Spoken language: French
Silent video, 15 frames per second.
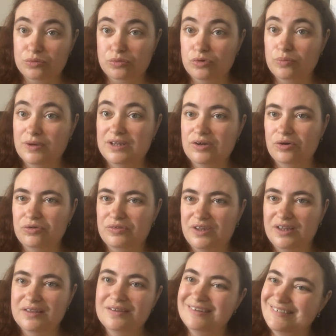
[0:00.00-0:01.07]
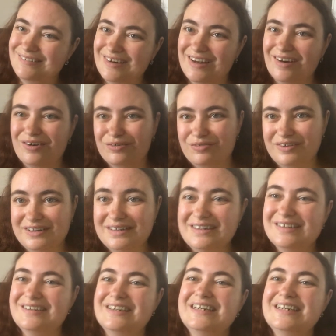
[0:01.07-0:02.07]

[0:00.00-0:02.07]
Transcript: Donc demain, ils reviennent, voilà, enfin.